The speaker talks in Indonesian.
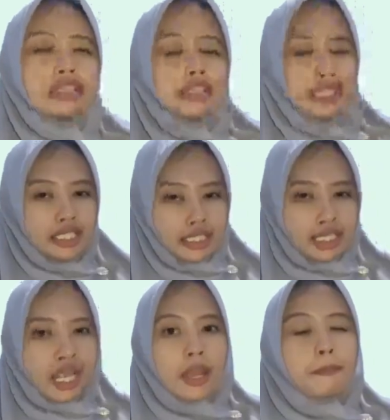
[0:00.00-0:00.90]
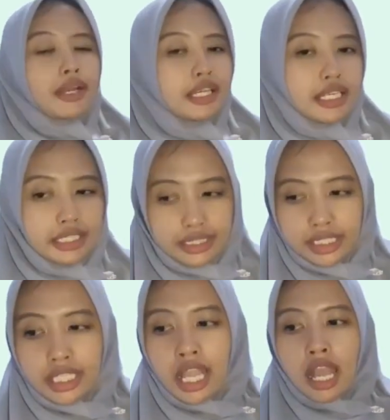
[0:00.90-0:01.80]
Di sini,
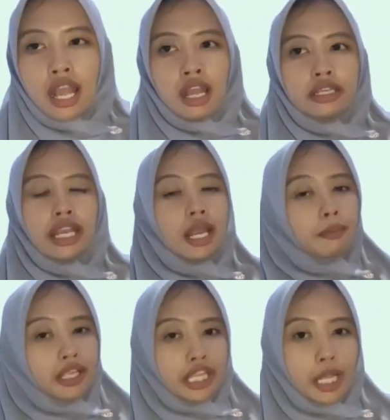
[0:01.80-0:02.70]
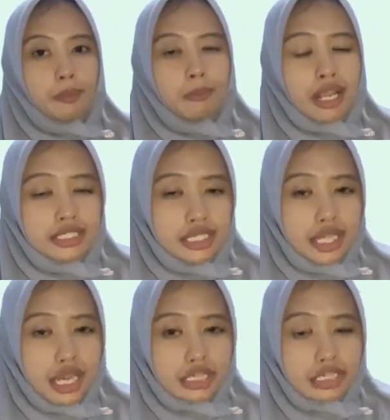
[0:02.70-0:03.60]
peneliti dalam kegiatan
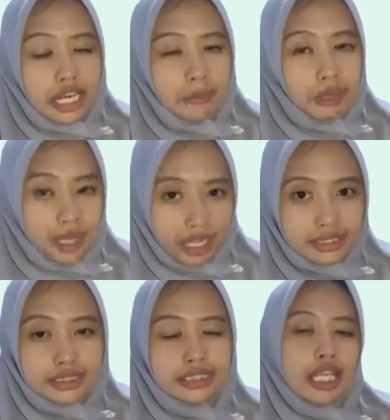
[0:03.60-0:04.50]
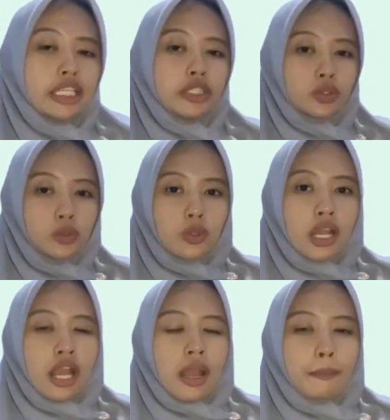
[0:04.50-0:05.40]
pembelajaran di dalam kelas yaitu
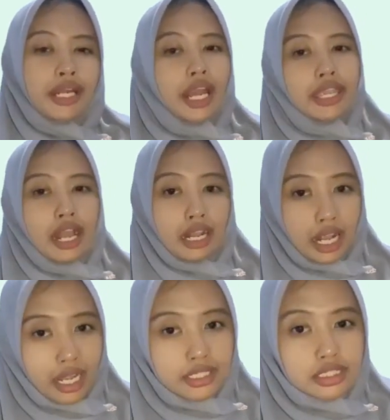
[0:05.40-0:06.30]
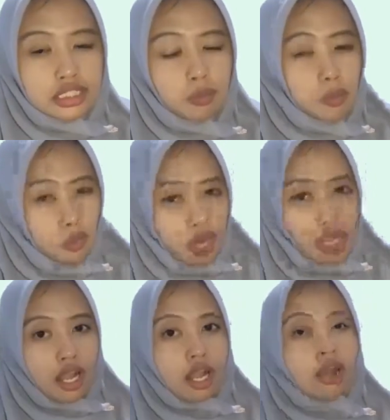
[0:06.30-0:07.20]
menayangkan
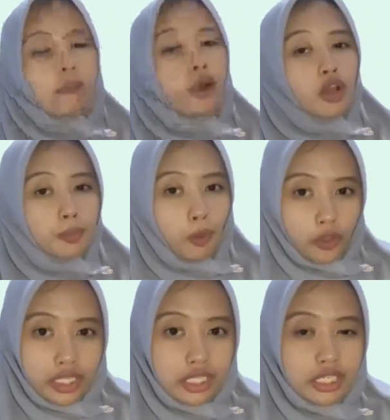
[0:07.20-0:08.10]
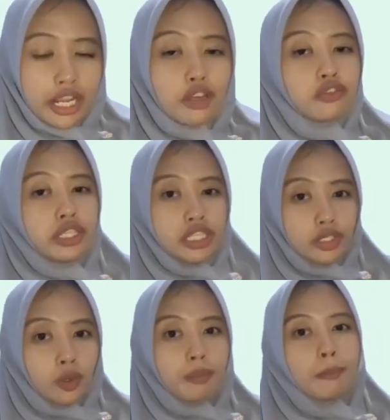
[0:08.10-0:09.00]
sebuah PowerPoint, dan
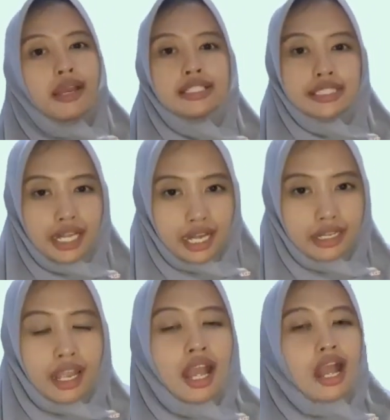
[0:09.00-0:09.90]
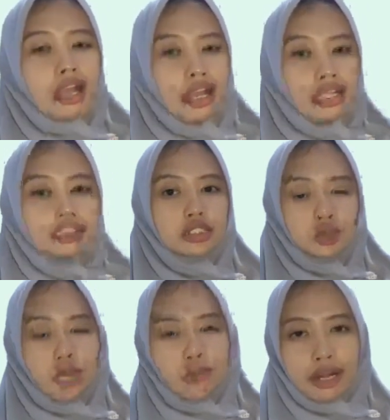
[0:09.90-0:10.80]
video pembelajaran agar
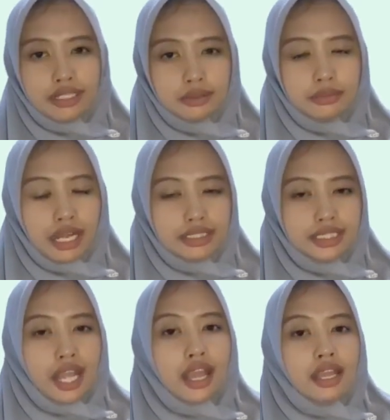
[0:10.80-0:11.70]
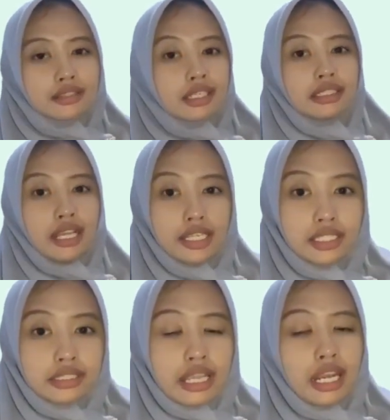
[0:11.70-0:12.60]
siswa merasa
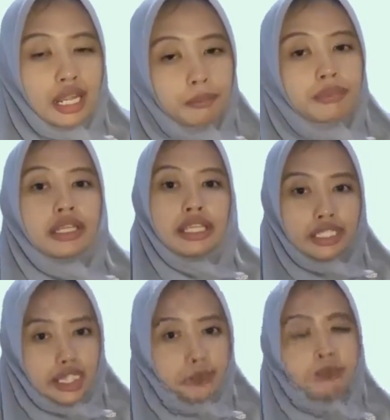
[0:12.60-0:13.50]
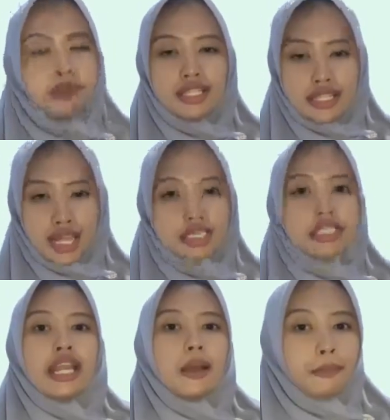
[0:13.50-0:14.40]
tertarik dalam kegiatan pembelajaran di
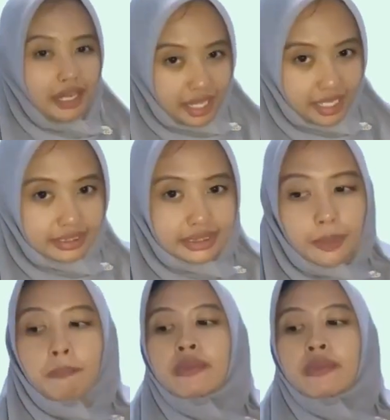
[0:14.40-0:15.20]
dalam kelas.